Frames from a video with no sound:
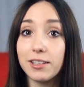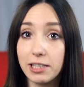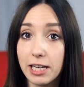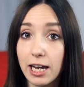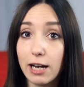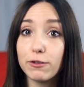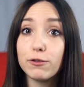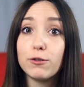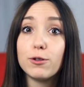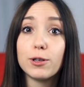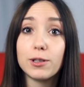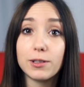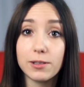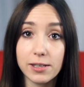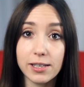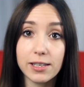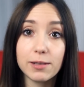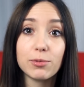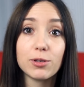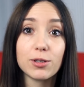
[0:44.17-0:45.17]
der führt
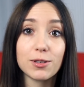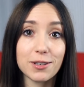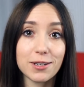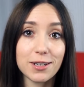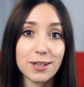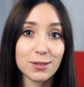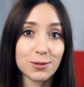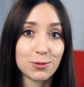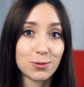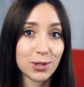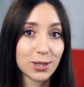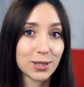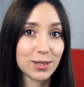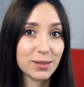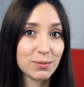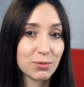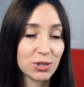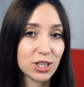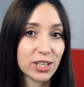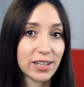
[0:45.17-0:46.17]
nicht besonders
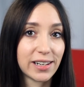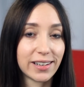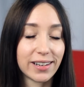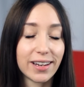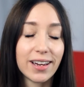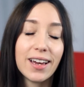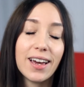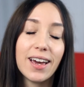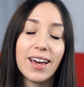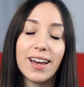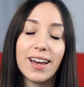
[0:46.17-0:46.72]
Gutes im Schilde.